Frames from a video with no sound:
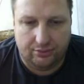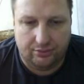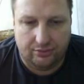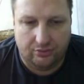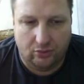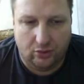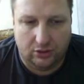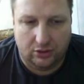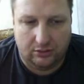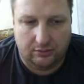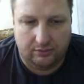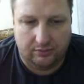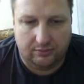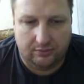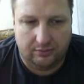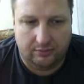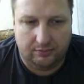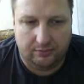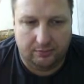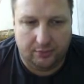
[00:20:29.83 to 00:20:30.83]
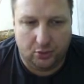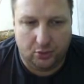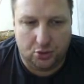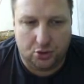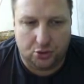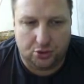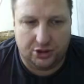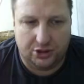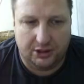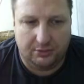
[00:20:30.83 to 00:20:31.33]
Вот.
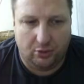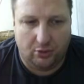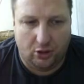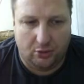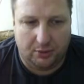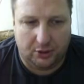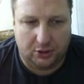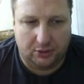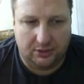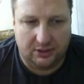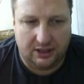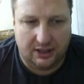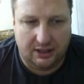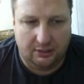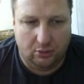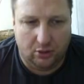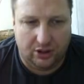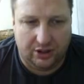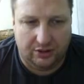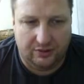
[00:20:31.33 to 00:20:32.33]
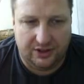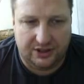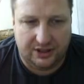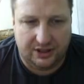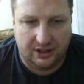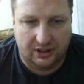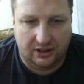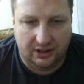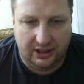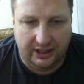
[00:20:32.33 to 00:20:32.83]
Получу серебро, потом энергоблоки, 200
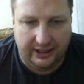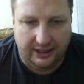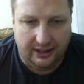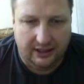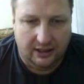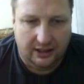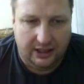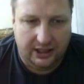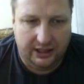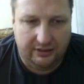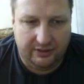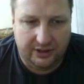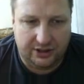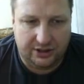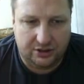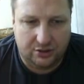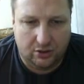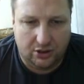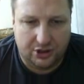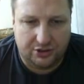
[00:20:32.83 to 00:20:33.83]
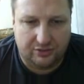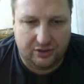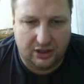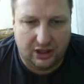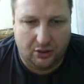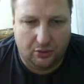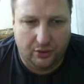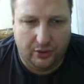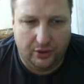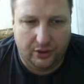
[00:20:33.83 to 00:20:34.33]
голды и Воля Скорс
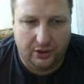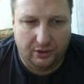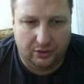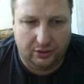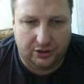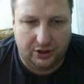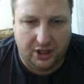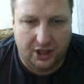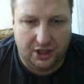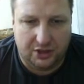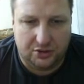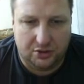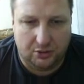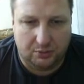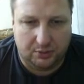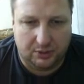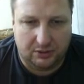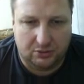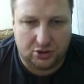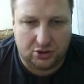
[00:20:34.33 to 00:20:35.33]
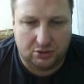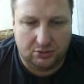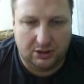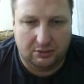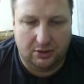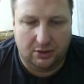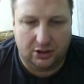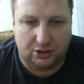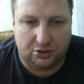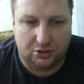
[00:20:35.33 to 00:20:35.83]
вторую, и вот третью, потому что у меня
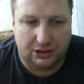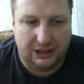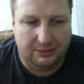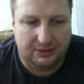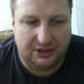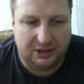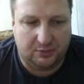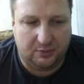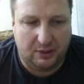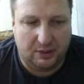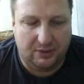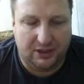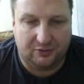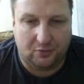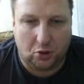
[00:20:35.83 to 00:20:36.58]
было 170 побед в